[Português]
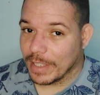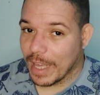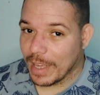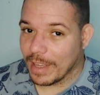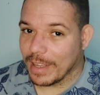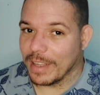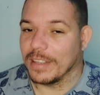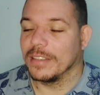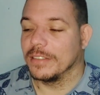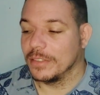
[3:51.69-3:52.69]
É,
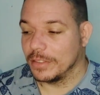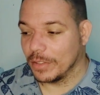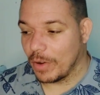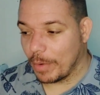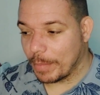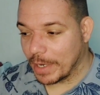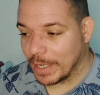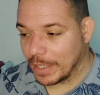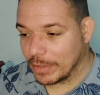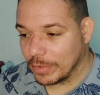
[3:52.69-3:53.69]

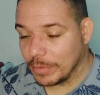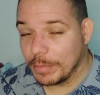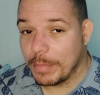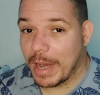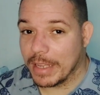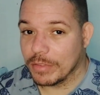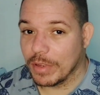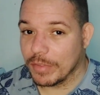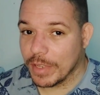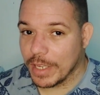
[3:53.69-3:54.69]
cobrando mais
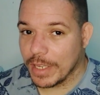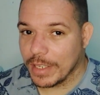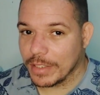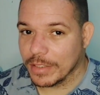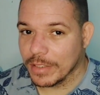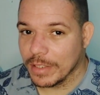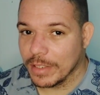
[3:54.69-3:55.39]
uma vez.